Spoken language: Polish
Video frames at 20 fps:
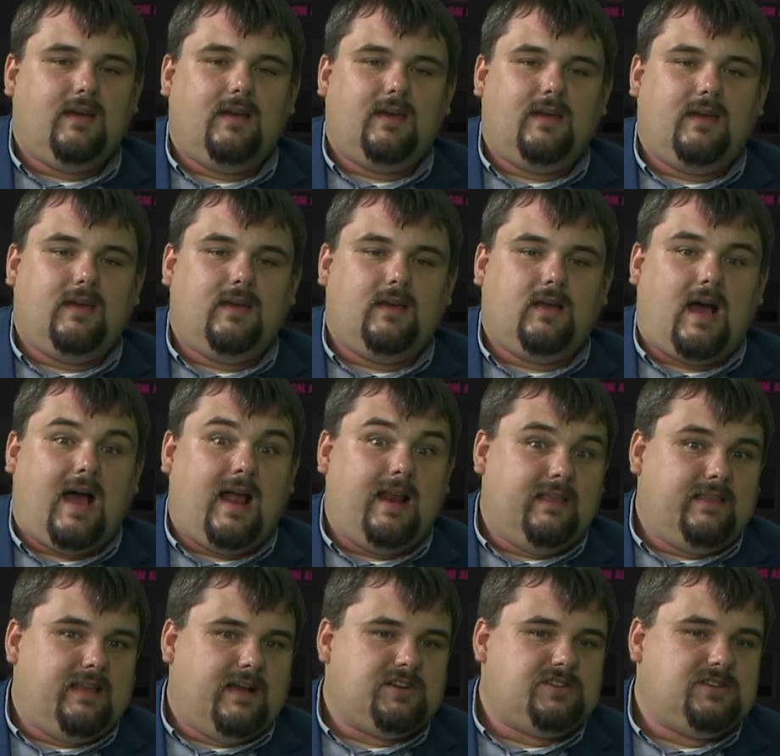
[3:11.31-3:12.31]
e,
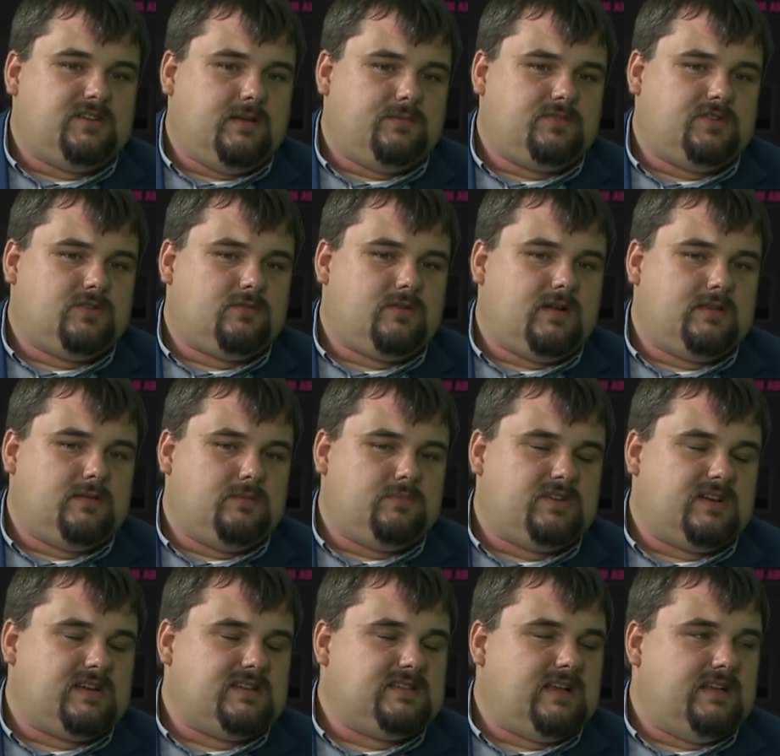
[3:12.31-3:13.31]
ale także na przykład
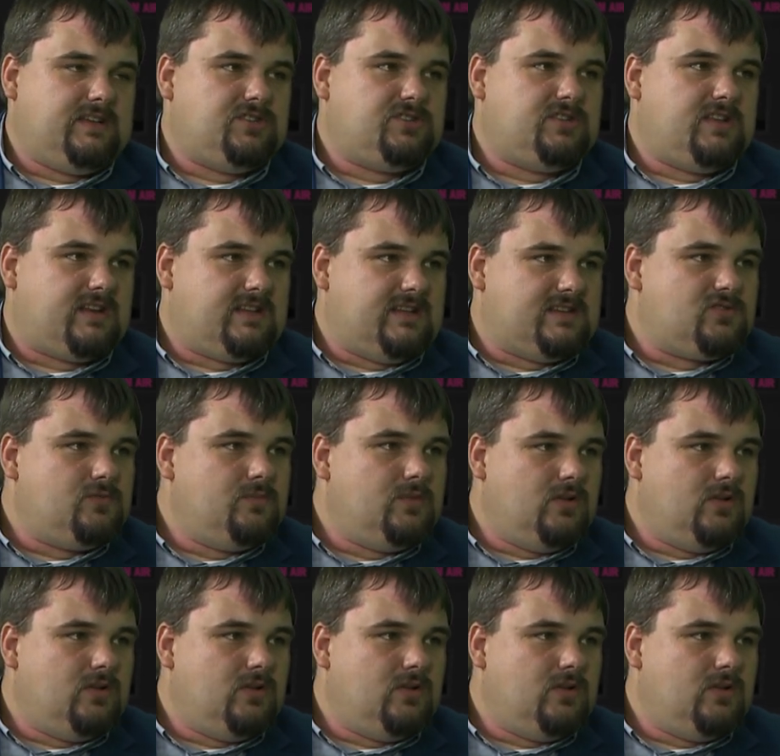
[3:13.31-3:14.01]
przekazanie 14